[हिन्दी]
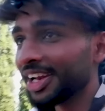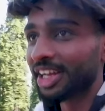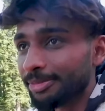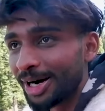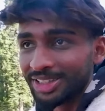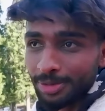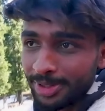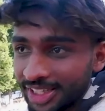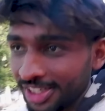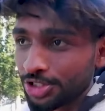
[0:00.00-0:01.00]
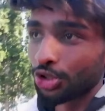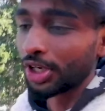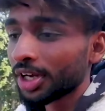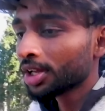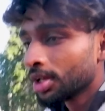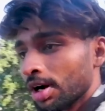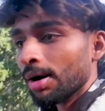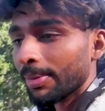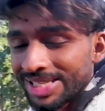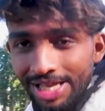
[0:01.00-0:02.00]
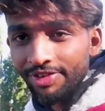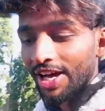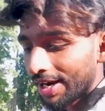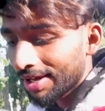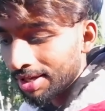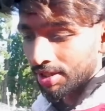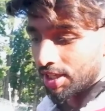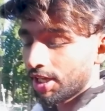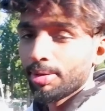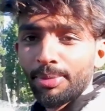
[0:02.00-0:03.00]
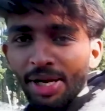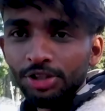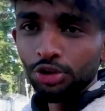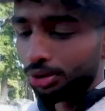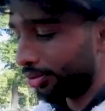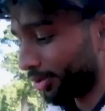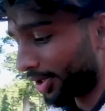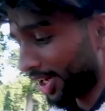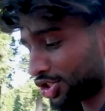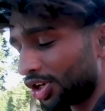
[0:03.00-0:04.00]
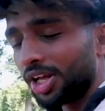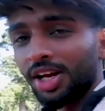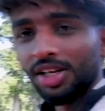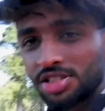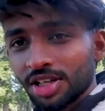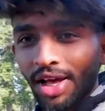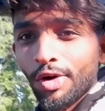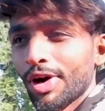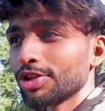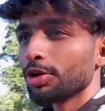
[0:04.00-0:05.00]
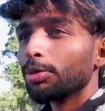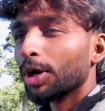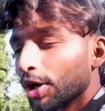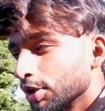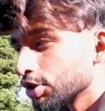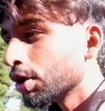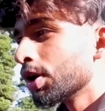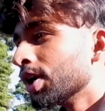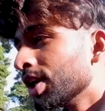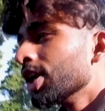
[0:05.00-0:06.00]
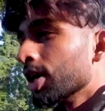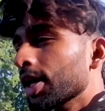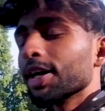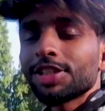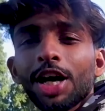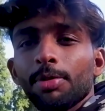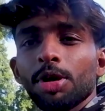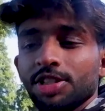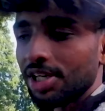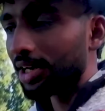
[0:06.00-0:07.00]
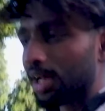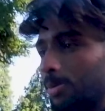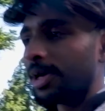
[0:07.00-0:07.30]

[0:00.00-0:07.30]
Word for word: खेलने के बाद अभी निकल चुके हैं तो मज़ा भी आ रहा है ये मेरा जो खच्चर है खच्चर है घोड़ा जो भी बोला इसको ये अच्छा अभी चल रहा है